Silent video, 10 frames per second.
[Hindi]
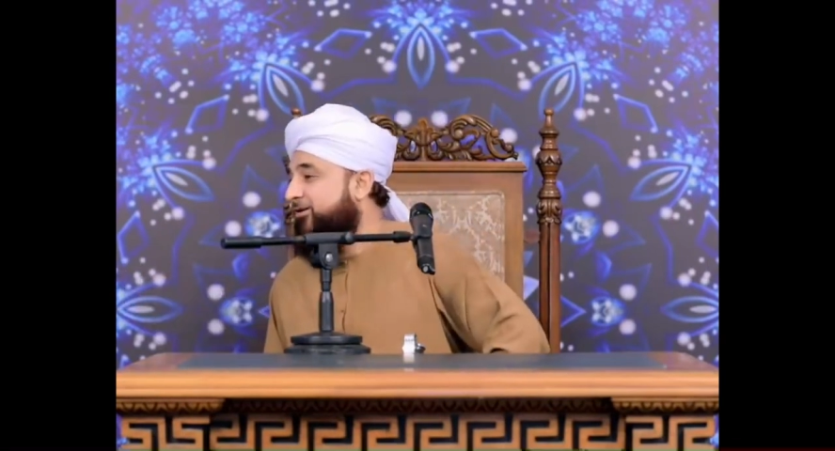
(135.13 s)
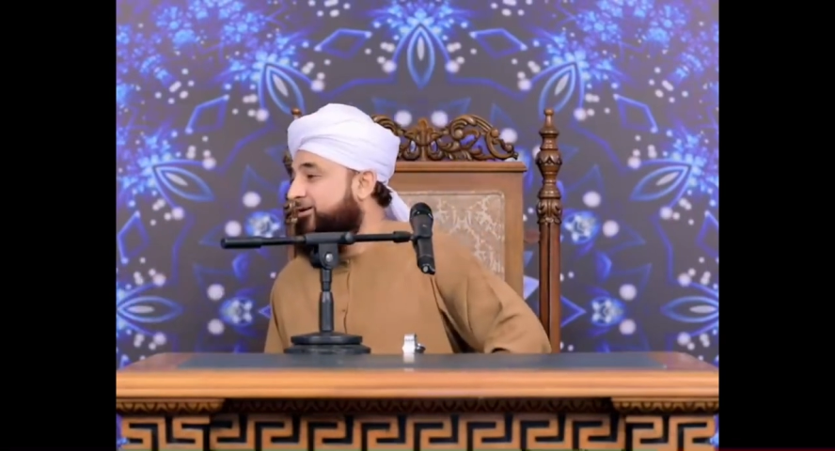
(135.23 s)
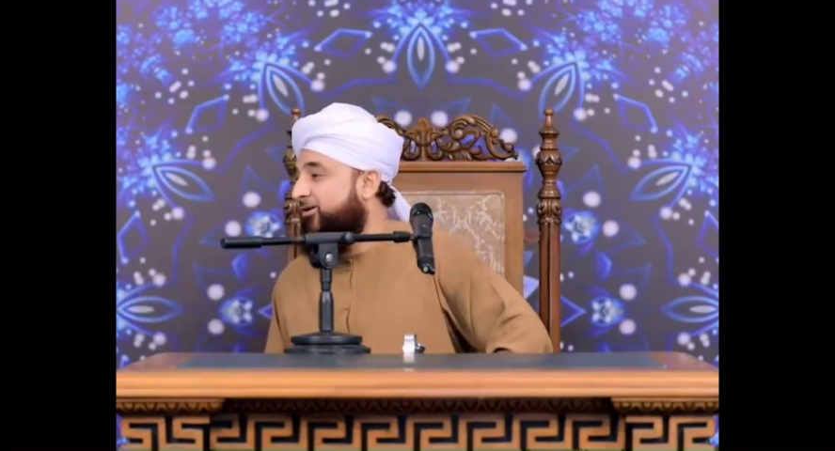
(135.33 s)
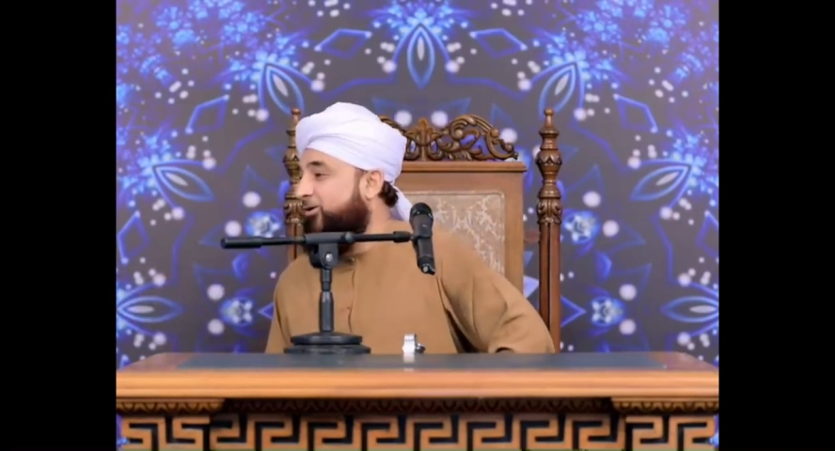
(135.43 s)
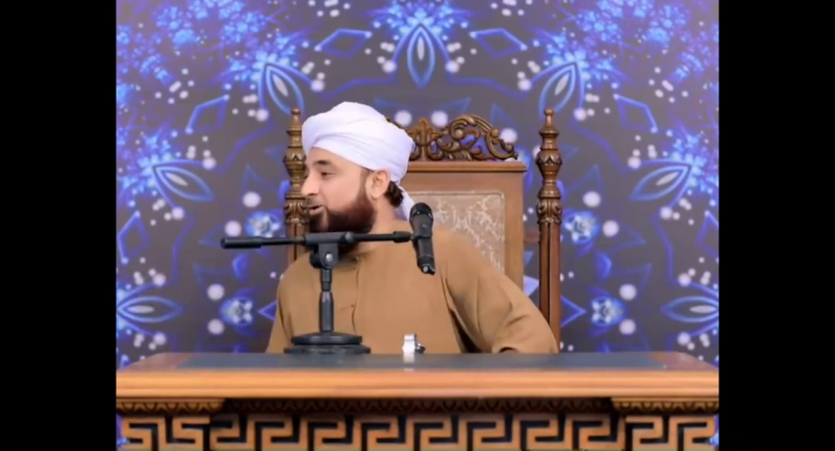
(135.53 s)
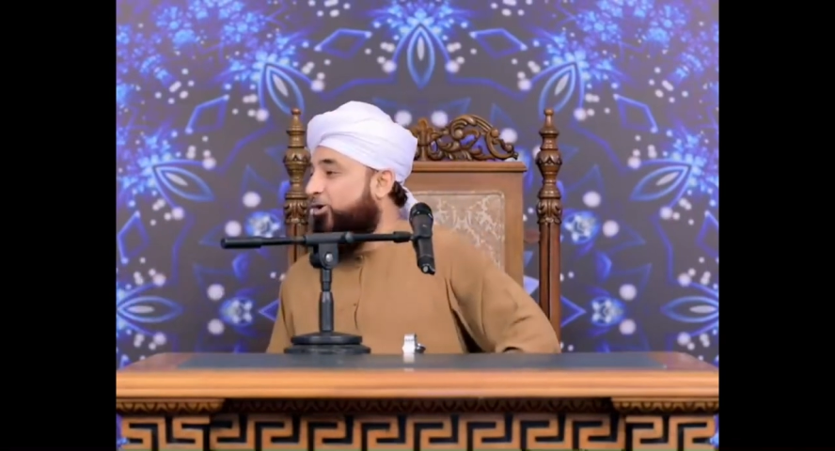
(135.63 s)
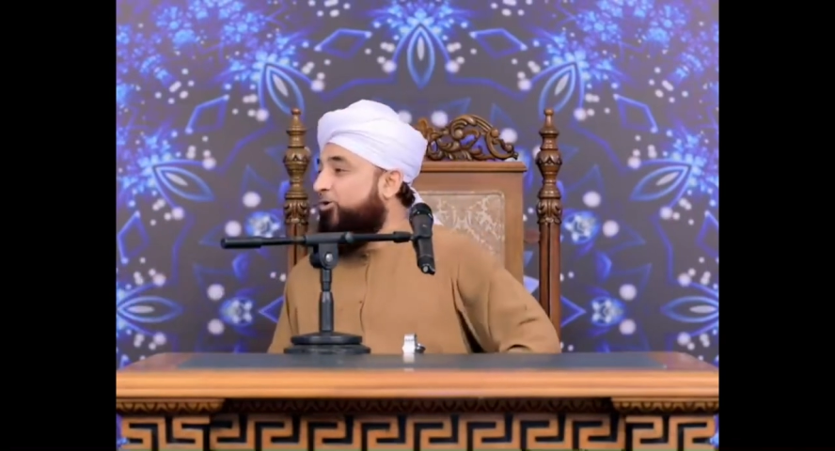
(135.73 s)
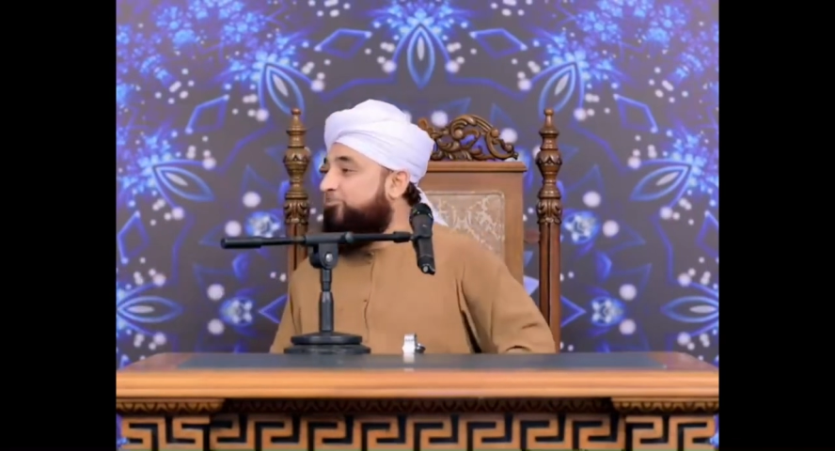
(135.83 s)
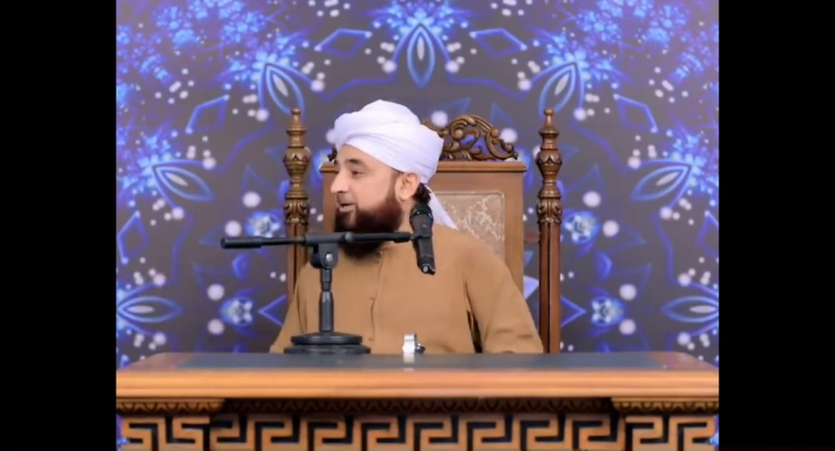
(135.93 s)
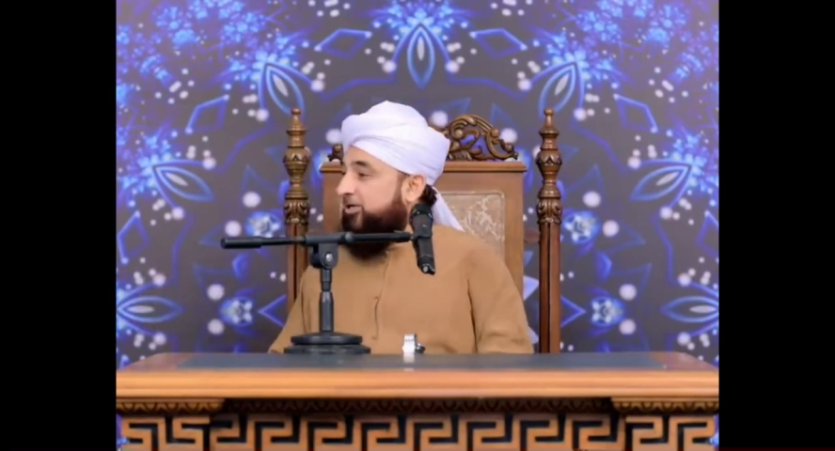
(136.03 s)

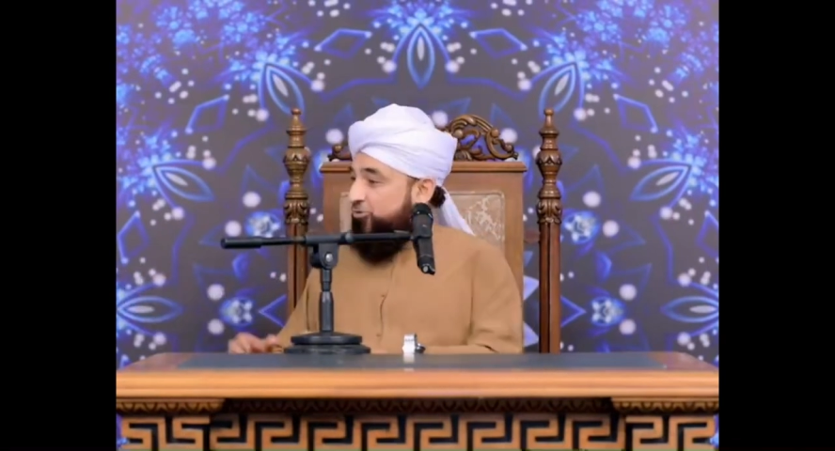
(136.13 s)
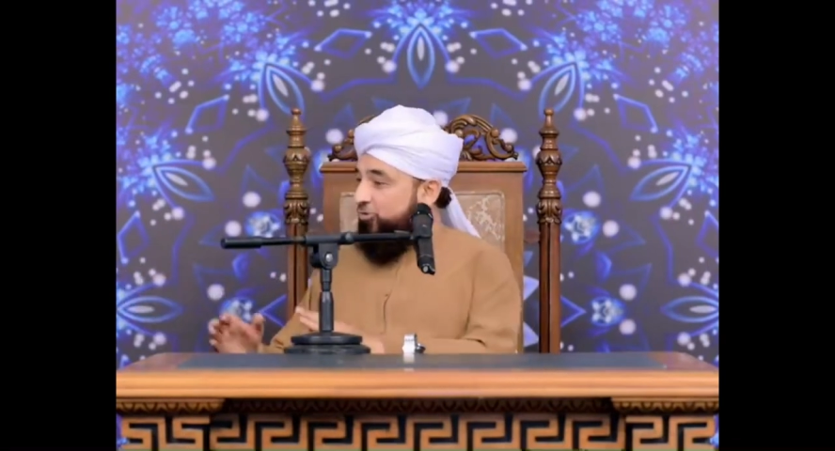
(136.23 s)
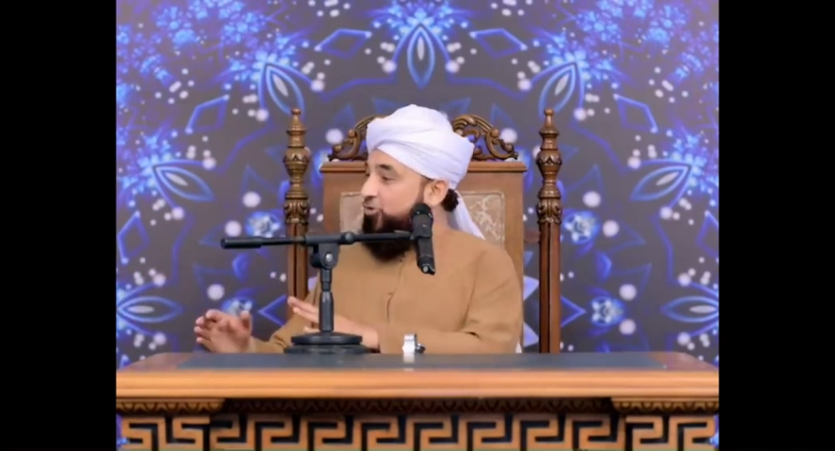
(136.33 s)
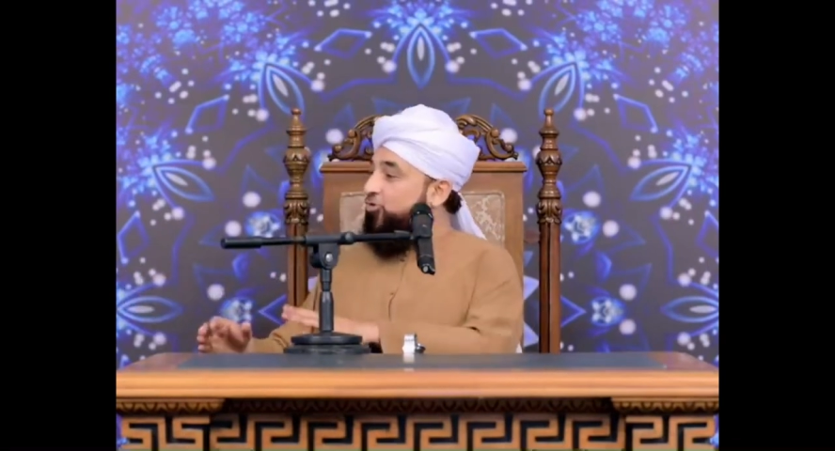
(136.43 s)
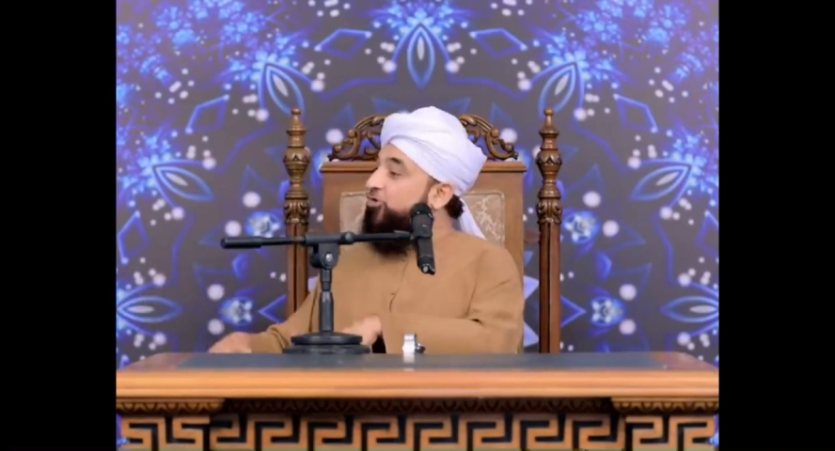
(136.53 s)
और फिर जो